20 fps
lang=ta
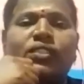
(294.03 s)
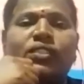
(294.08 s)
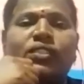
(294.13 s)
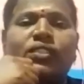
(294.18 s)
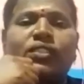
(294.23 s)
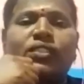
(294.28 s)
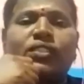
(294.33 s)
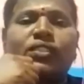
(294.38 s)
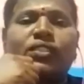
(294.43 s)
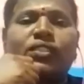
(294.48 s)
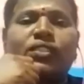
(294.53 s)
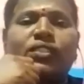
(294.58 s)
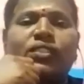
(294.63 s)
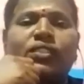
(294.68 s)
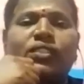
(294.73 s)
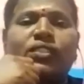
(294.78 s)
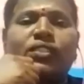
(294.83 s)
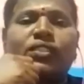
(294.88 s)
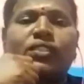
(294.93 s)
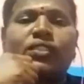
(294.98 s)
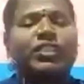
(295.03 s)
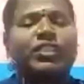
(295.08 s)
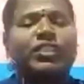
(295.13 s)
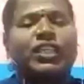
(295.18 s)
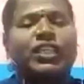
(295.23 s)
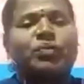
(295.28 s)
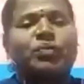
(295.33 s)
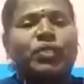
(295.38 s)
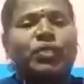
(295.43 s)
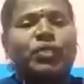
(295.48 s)
ஏன்னா அந்த கதை வந்து
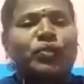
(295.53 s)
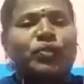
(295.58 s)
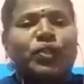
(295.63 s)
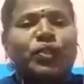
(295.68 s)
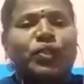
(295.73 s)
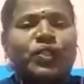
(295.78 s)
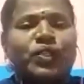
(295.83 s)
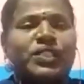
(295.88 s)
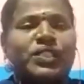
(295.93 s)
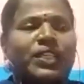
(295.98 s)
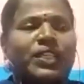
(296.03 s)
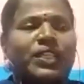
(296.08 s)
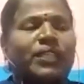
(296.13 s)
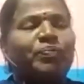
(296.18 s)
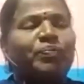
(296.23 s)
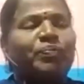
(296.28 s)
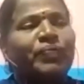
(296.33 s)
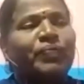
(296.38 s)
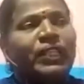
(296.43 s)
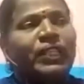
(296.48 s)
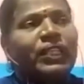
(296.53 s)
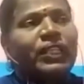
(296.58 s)
கதவை தட்டும் போது இவர் யோசிச்சாரு